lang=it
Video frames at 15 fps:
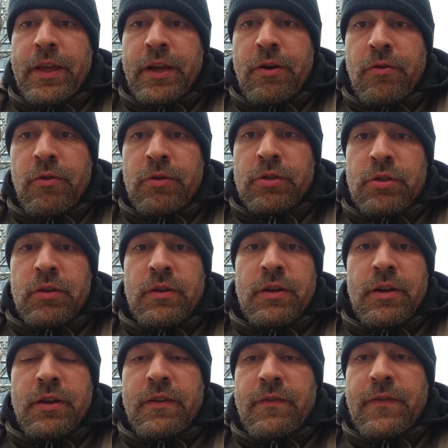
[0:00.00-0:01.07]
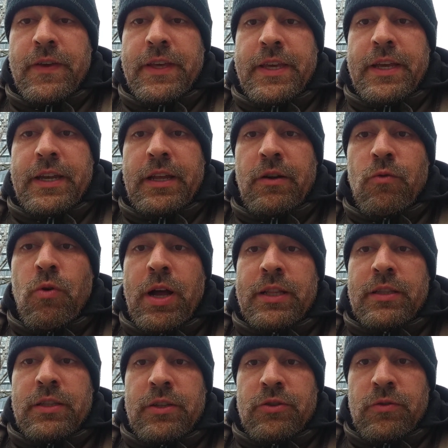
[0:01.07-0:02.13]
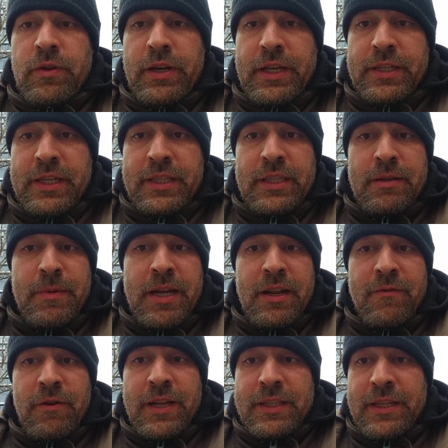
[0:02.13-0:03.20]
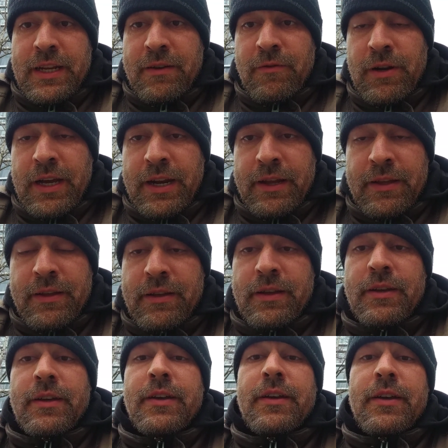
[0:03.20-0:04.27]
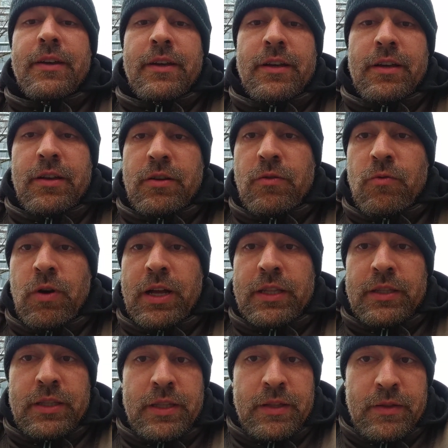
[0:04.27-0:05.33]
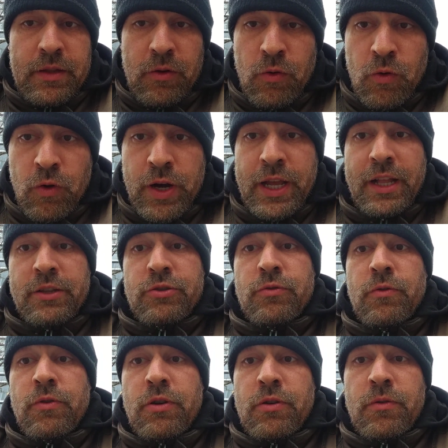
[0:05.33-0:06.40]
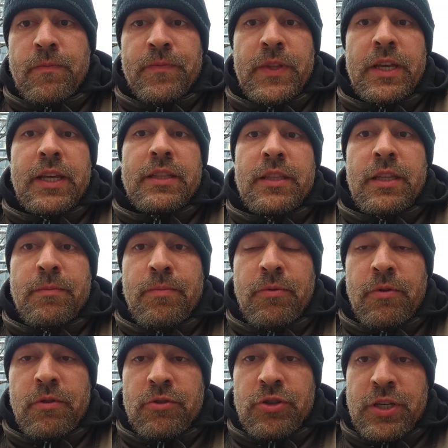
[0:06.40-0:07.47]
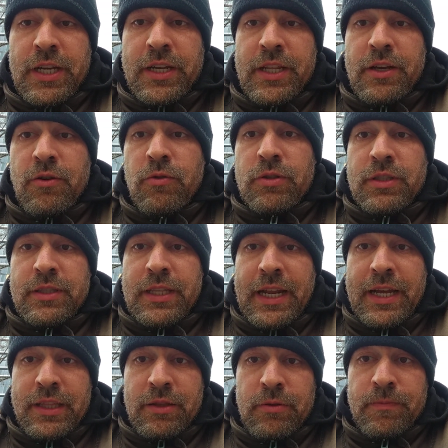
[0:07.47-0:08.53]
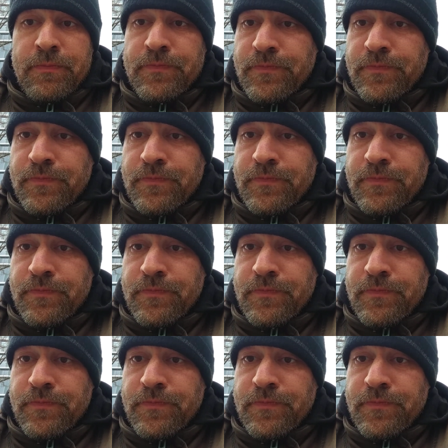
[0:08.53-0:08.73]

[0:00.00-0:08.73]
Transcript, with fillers: incontro, vi chiede quanti giorni a settimana volete lavorare, quante ore al giorno, che tipologia di contratto